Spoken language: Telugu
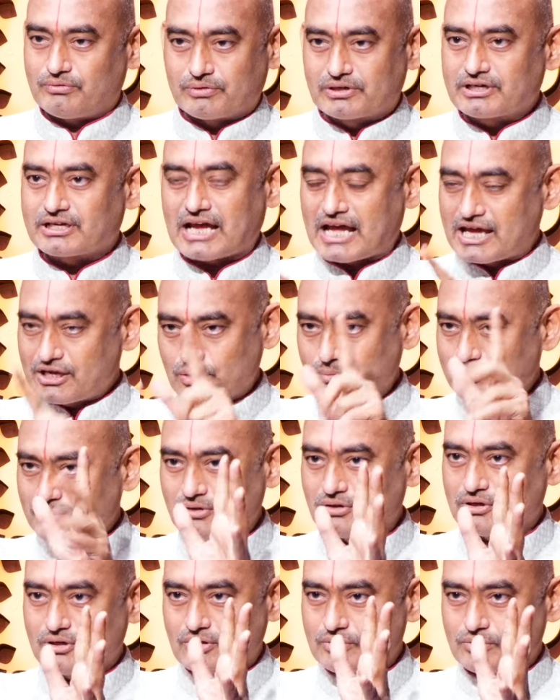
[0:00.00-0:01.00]
ఒక రాయి
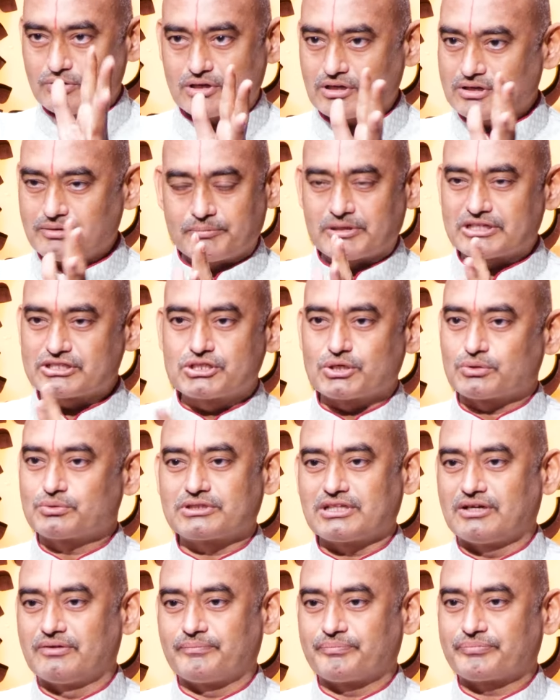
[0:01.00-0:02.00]
రూపంలో మనం
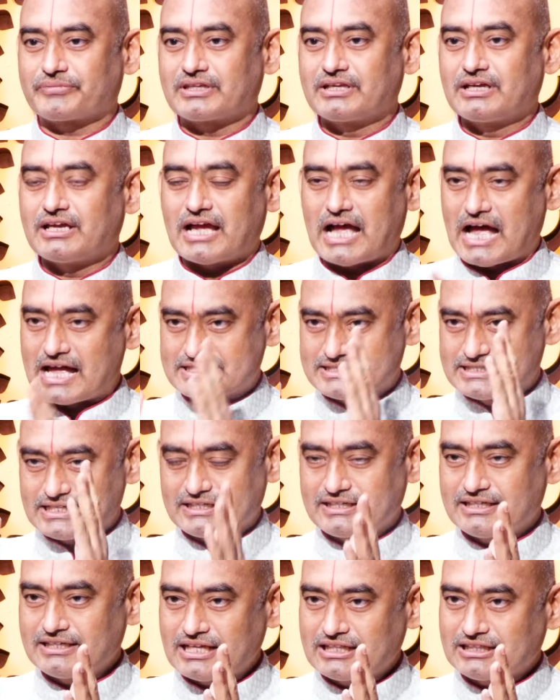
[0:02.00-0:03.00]
చెక్కుతాం ఆ
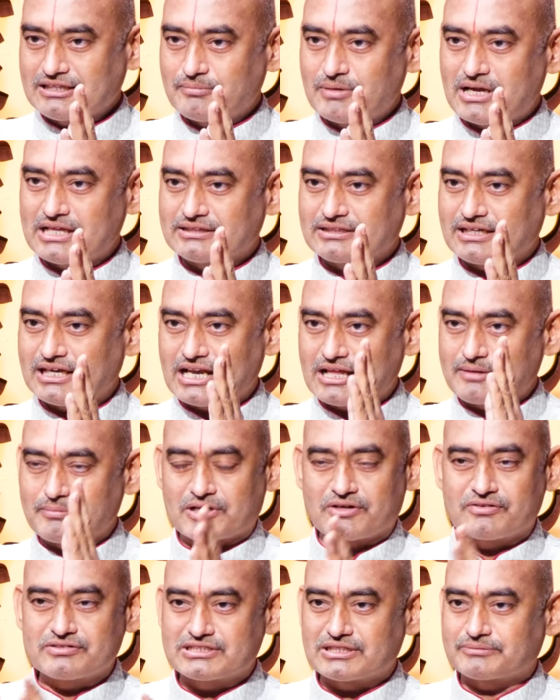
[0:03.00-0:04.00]
చెక్కినంత మాత్రం నా
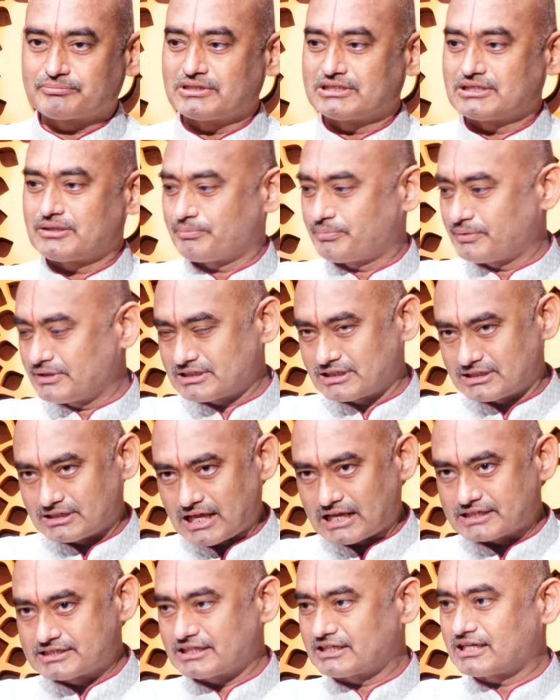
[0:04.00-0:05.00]
భగవత్ శక్తి అని చెప్పి
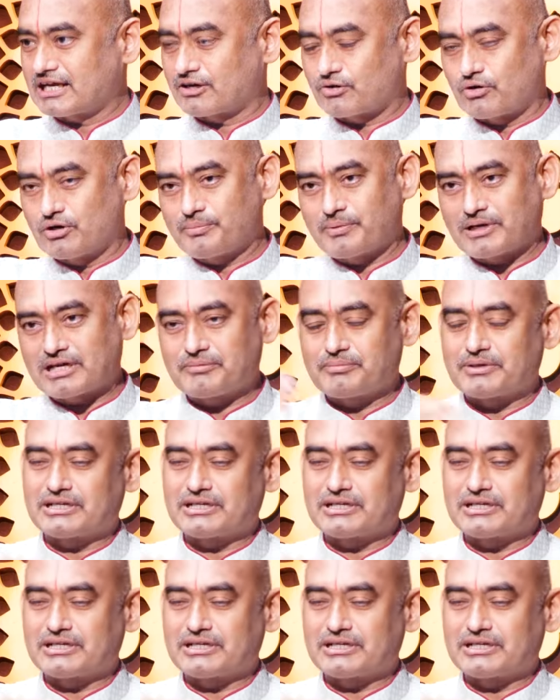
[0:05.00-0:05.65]
ఆ చెక్కి రోడ్డు పక్కన